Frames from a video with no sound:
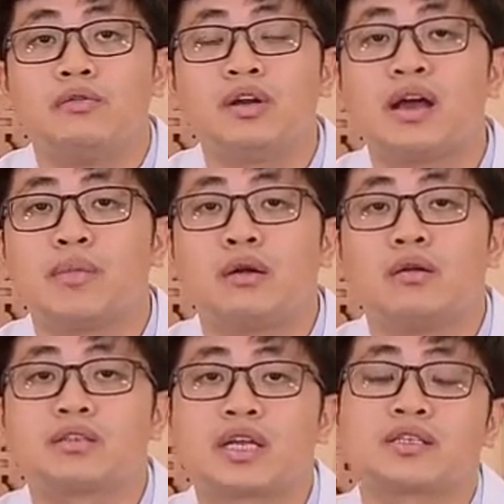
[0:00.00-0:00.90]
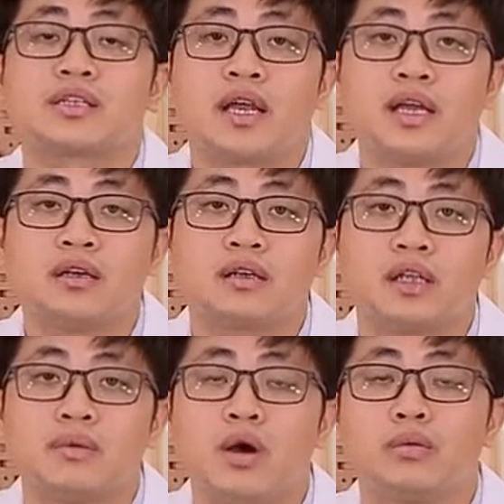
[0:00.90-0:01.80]
vẫn đảm bảo sạch sẽ được
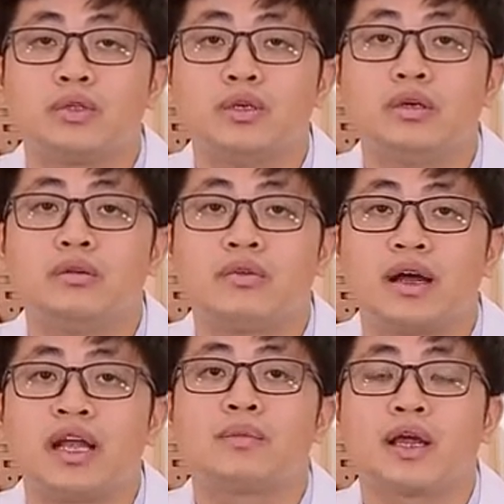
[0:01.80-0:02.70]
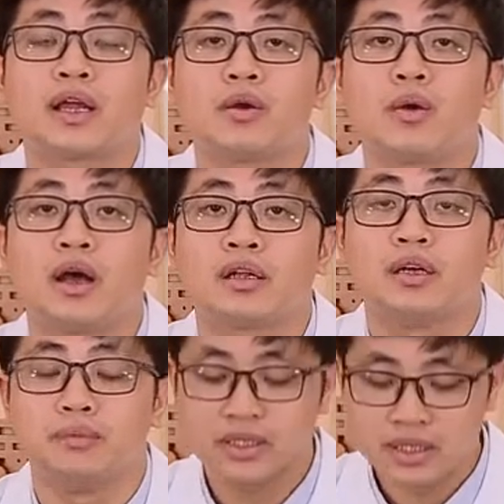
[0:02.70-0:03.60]
tế bào ung thư và đem lại kết quả
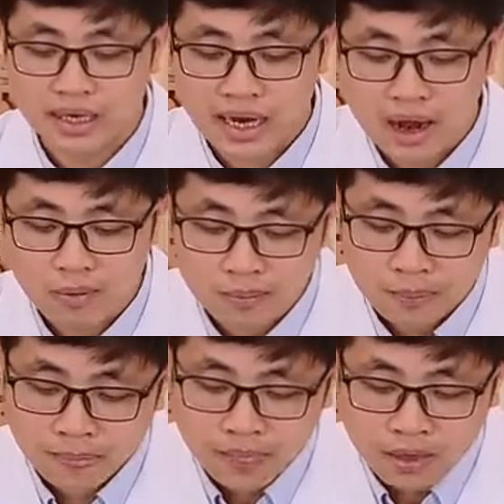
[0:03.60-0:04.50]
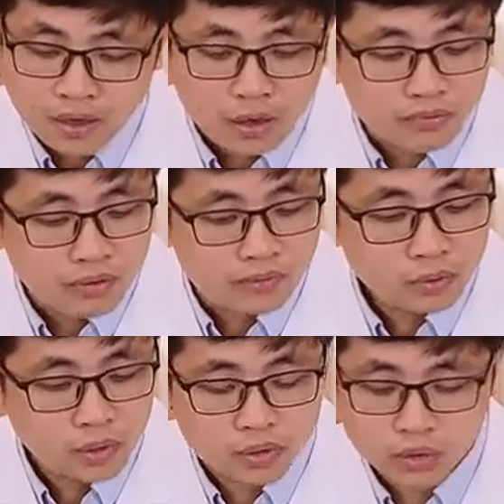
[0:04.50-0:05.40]
thẩm mỹ rất là cao. Còn về
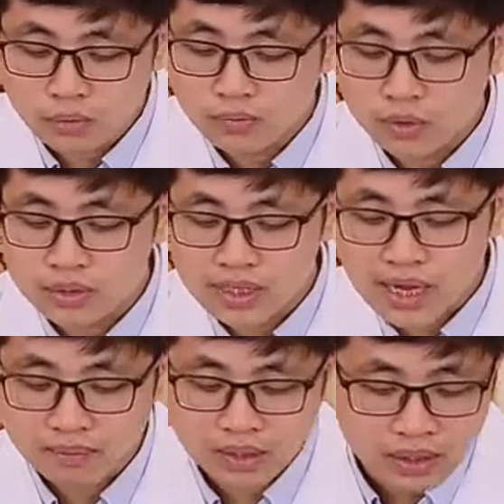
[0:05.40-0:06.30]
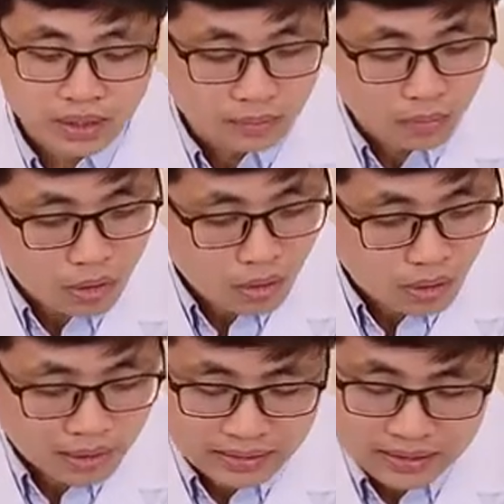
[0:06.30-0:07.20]
phẫu thuật chung một tuyến giáp thì một câu hỏi
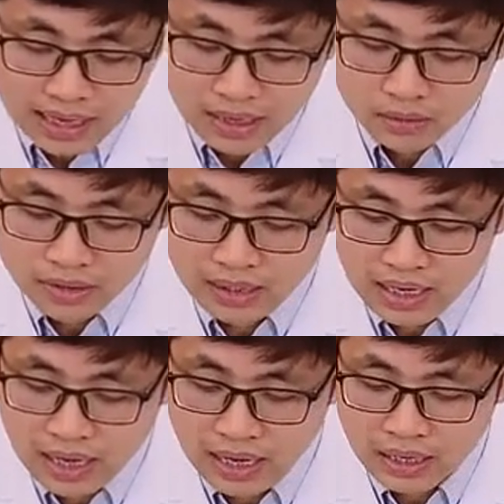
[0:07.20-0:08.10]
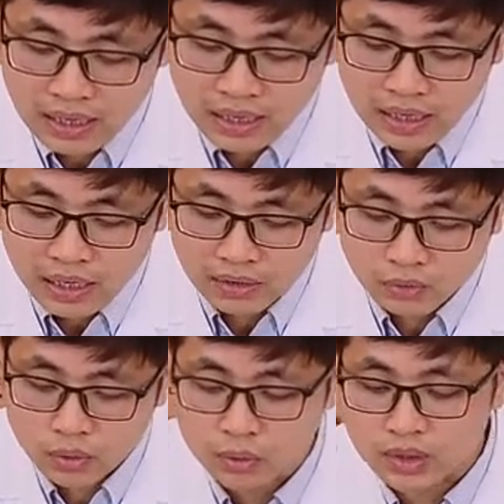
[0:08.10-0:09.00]
đặt ra đó chính là À,
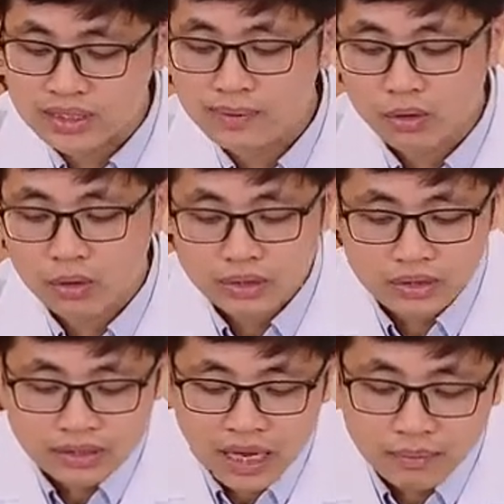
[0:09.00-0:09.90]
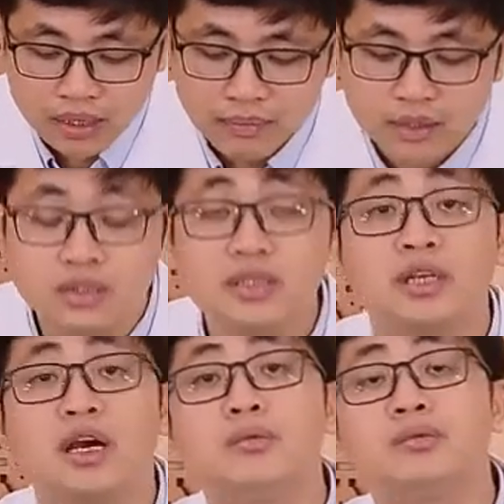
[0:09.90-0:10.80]
phẫu thuật tuyến giáp có những tai biến biến chứng
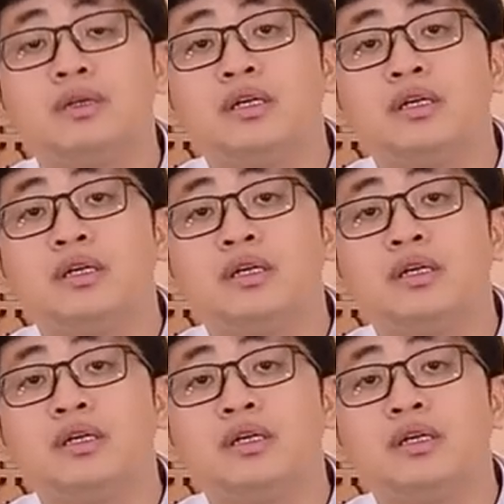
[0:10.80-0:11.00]
gì không